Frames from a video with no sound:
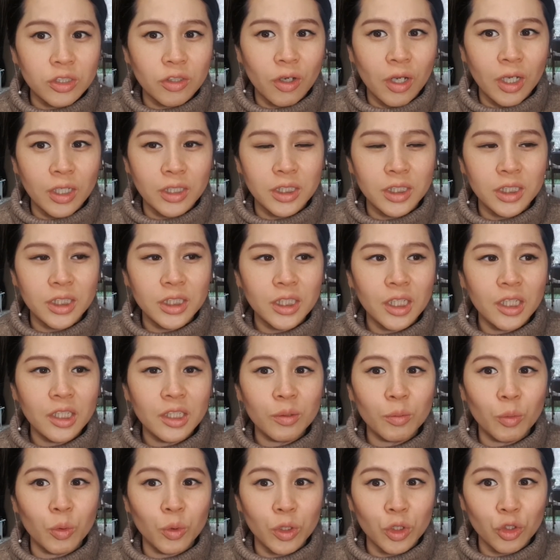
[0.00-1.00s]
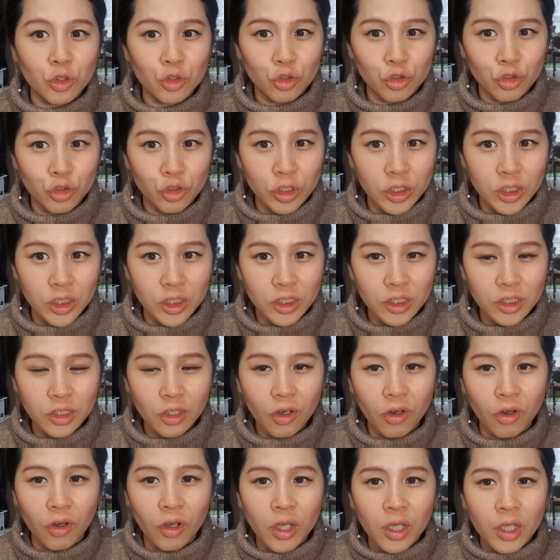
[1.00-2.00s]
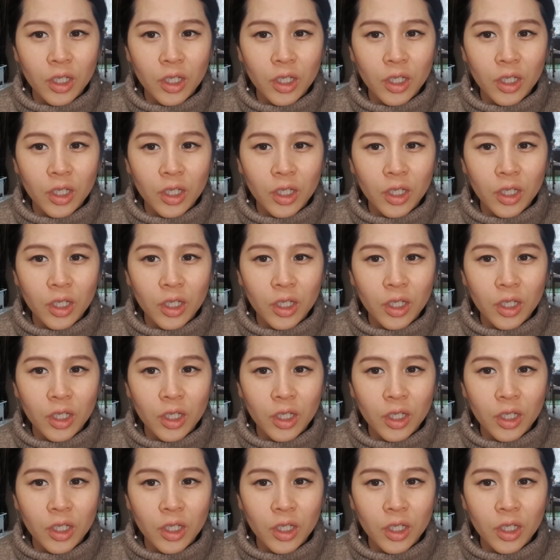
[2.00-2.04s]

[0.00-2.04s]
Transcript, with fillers: 같이 시간을 보내줄 수는 있어.